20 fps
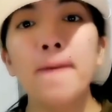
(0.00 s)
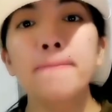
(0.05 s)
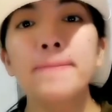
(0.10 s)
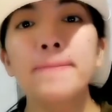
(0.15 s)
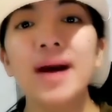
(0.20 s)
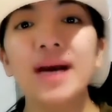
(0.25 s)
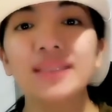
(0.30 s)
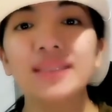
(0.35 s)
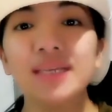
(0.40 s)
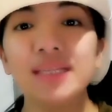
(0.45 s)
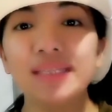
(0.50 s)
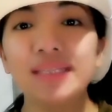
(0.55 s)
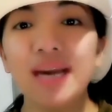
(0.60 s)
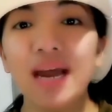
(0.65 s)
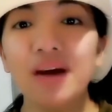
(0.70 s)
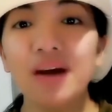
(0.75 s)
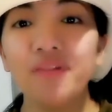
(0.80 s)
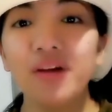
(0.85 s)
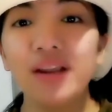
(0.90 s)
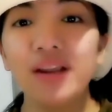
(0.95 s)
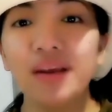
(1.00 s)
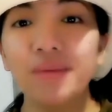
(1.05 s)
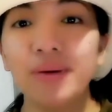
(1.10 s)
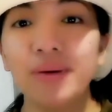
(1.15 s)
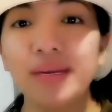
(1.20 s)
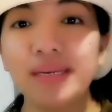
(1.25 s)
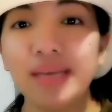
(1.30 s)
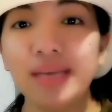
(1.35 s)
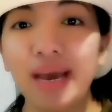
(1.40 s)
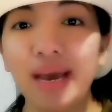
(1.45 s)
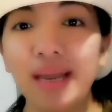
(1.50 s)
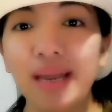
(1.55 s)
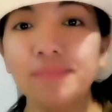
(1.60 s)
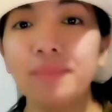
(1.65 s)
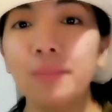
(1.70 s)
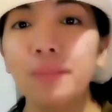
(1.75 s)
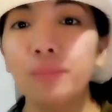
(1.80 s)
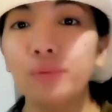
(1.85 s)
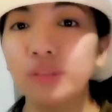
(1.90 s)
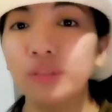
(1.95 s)
magta-travel naman yan
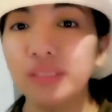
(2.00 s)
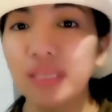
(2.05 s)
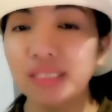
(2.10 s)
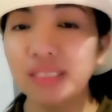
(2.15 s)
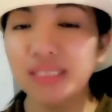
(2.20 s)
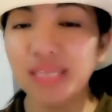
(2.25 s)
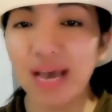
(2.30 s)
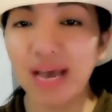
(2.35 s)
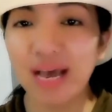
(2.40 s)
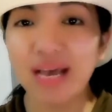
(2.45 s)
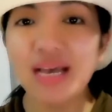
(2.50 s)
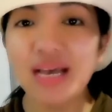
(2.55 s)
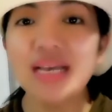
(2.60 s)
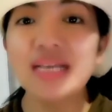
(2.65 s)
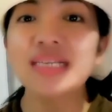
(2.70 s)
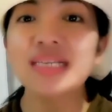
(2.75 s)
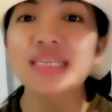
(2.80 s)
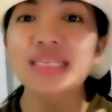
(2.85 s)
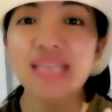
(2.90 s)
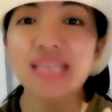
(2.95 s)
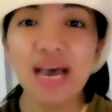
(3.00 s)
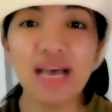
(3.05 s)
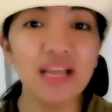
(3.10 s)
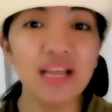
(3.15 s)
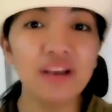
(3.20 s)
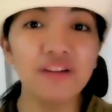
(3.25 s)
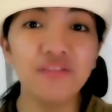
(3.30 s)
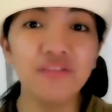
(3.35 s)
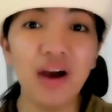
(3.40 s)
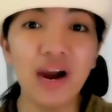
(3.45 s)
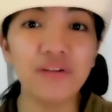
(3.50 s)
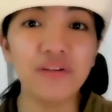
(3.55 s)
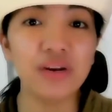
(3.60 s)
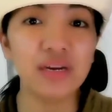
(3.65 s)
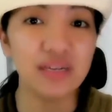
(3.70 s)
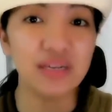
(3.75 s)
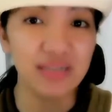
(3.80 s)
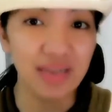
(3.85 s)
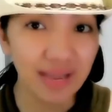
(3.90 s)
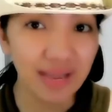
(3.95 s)
papunta sa
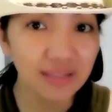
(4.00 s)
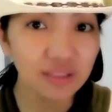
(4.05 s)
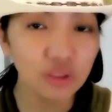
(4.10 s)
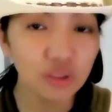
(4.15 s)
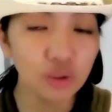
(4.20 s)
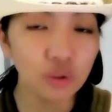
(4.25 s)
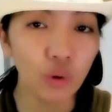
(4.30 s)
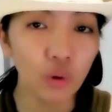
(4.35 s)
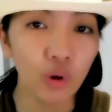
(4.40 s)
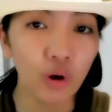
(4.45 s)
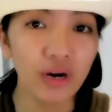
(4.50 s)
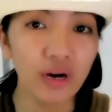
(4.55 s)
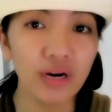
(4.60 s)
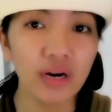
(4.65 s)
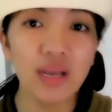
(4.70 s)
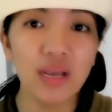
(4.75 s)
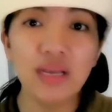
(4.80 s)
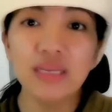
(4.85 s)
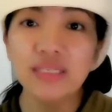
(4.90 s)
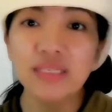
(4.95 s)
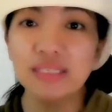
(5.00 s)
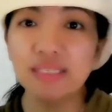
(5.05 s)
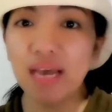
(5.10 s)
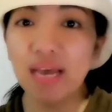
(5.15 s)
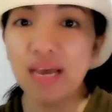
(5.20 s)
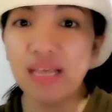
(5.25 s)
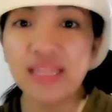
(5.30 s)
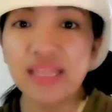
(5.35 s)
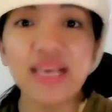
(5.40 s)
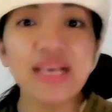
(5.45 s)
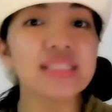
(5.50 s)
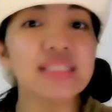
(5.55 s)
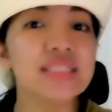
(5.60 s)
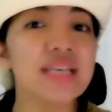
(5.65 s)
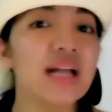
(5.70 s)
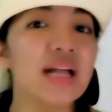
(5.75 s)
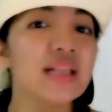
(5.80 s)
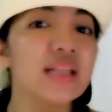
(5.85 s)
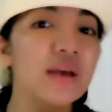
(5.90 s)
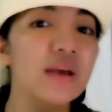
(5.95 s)
salivary glands or sa
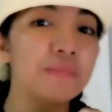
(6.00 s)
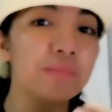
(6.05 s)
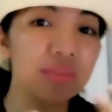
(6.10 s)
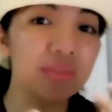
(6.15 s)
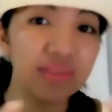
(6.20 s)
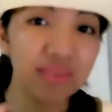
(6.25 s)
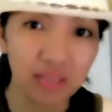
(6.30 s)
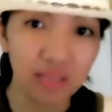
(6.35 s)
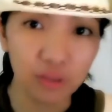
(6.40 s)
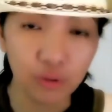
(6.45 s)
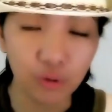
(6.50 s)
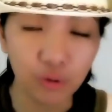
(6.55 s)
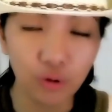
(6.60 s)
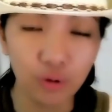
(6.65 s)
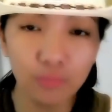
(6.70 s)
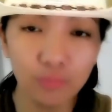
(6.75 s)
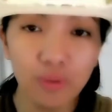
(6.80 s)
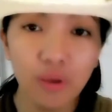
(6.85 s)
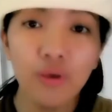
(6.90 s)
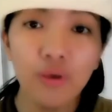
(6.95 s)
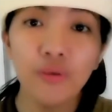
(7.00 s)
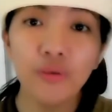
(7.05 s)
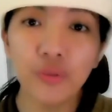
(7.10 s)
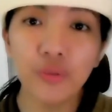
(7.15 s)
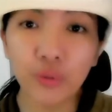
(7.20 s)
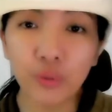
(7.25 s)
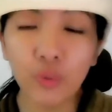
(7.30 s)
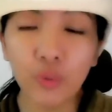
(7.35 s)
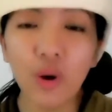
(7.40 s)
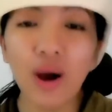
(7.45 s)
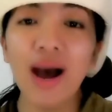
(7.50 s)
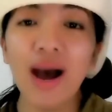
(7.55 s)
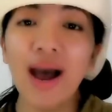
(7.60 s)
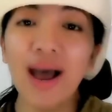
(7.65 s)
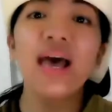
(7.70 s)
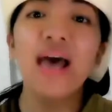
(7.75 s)
nasal epithelium through